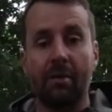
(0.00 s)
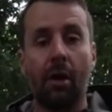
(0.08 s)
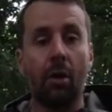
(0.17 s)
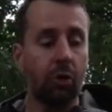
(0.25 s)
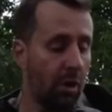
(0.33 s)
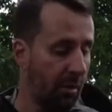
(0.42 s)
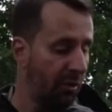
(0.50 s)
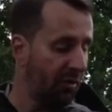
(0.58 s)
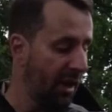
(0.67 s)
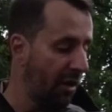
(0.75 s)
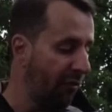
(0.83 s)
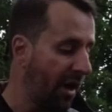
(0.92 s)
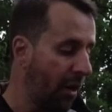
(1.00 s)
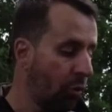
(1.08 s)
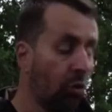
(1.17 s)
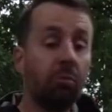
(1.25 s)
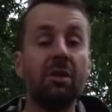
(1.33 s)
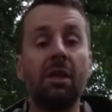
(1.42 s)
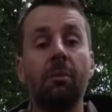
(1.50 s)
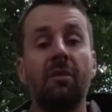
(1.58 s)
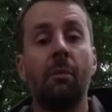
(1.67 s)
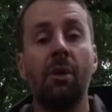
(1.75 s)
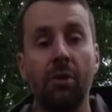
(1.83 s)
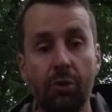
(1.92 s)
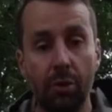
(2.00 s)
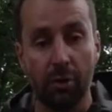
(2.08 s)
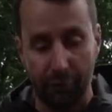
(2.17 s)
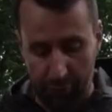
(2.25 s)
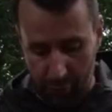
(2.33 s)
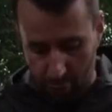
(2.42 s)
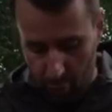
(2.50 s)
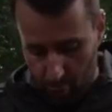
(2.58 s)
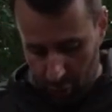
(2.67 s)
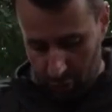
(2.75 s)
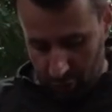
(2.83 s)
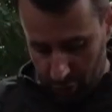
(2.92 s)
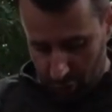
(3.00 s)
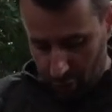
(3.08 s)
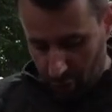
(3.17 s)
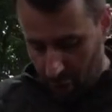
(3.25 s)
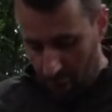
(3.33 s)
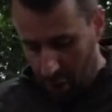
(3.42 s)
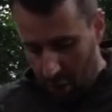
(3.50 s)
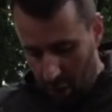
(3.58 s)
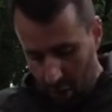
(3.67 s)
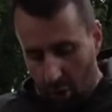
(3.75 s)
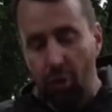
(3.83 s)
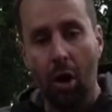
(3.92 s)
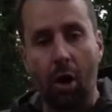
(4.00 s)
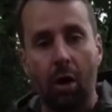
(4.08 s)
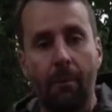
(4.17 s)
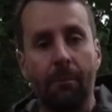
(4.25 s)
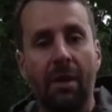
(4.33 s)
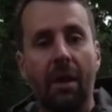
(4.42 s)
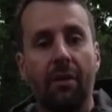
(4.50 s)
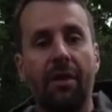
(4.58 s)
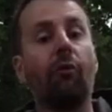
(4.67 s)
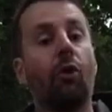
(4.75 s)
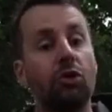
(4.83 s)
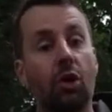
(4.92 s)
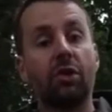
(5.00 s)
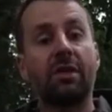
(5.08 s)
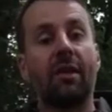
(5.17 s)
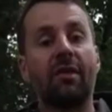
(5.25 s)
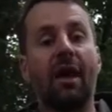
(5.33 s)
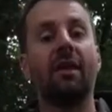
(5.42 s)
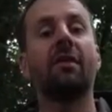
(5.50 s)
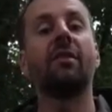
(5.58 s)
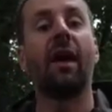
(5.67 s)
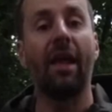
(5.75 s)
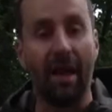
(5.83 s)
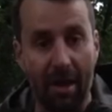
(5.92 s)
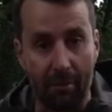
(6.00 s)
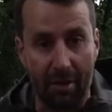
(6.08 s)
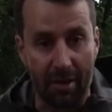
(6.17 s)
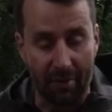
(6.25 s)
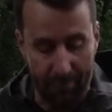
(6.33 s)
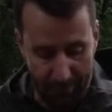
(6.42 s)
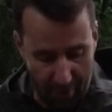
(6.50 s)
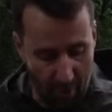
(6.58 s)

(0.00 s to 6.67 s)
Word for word: jetzt auch schon ein bisschen Erfahrung mit ihm sammeln dürfen und ja, da wollte ich euch ganz gerne teilhaben lassen.